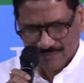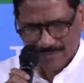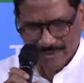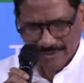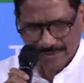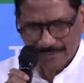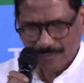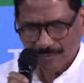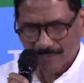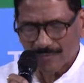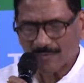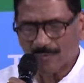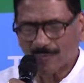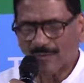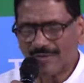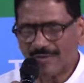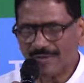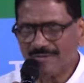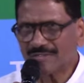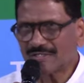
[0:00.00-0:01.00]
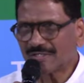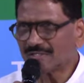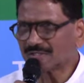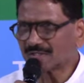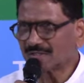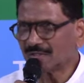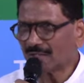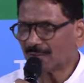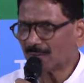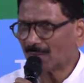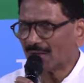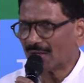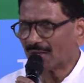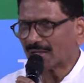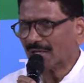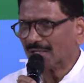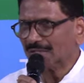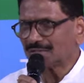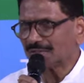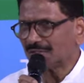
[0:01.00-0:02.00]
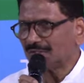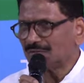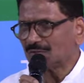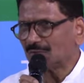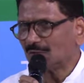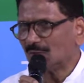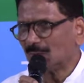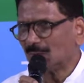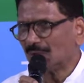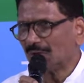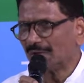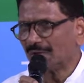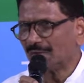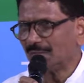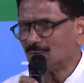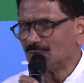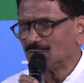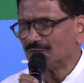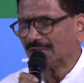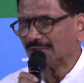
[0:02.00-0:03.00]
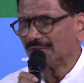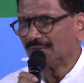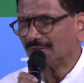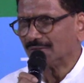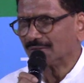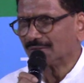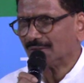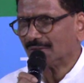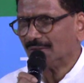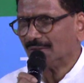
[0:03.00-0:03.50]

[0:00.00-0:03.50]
నేను ఇఫ్ ఐ ఇన్సిస్ట్ నేను మా కాన్స్టిట్యున్సీలో మొన్న రివ్యూ జరిగింది